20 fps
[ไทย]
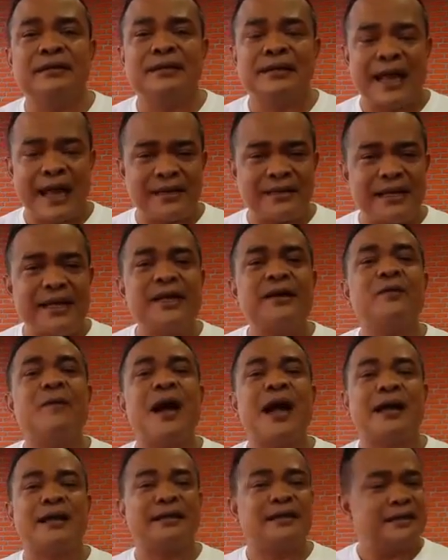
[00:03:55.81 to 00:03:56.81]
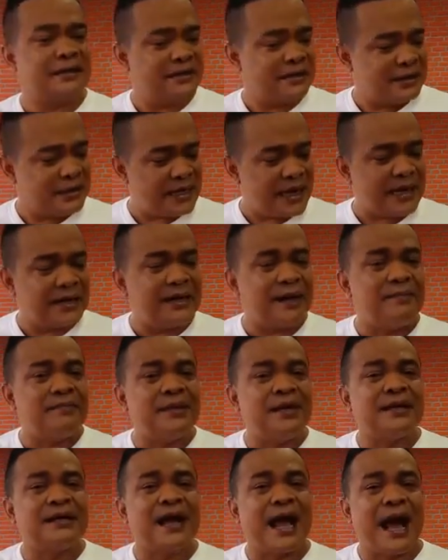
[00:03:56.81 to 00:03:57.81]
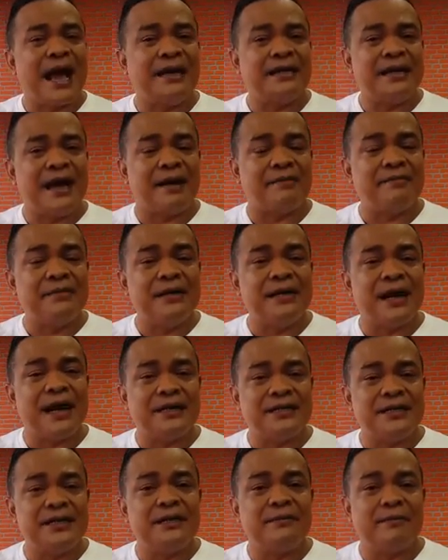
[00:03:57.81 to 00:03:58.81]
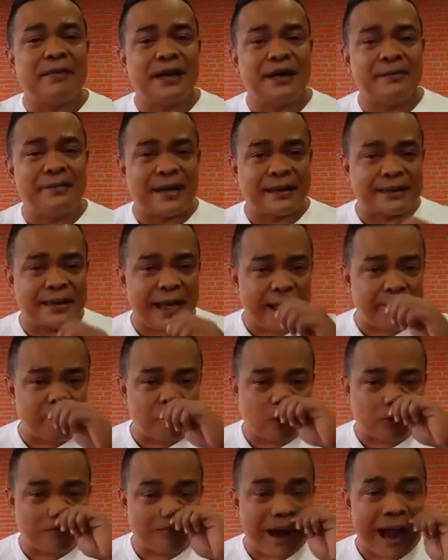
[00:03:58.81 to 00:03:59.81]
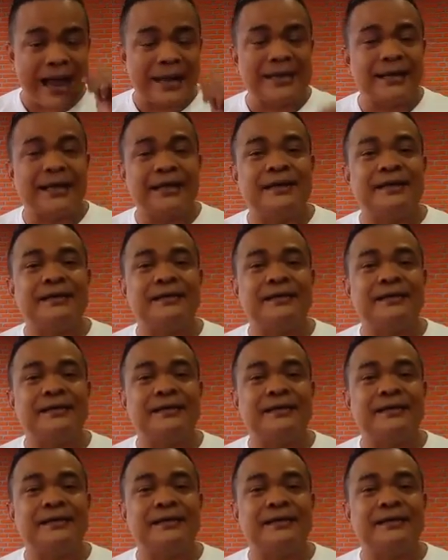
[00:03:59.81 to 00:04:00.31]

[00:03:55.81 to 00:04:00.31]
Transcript: แทนที่ว่าจะดำเนินการอย่างมืออาชีพปฏิบัติตามกฎหมายนั้น